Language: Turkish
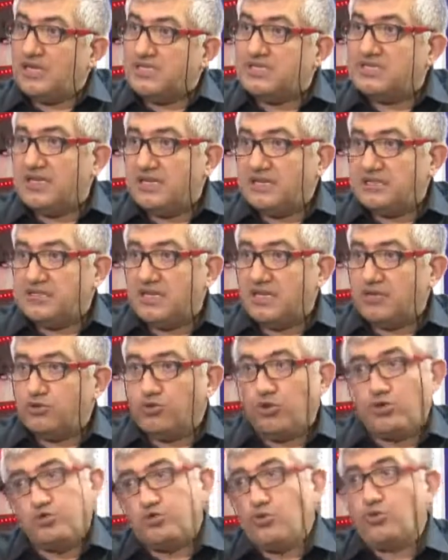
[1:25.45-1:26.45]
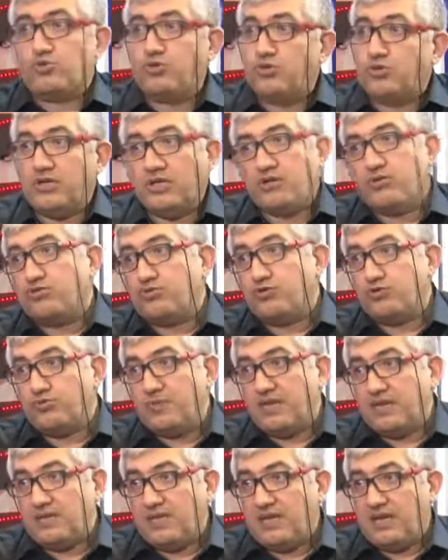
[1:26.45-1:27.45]
hastaysa göz doktoruna
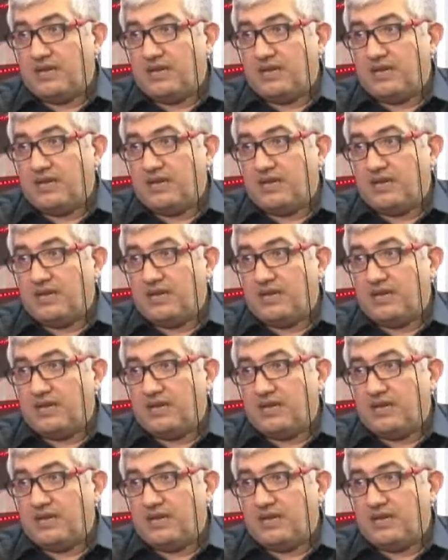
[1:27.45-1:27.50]
götürmeyin.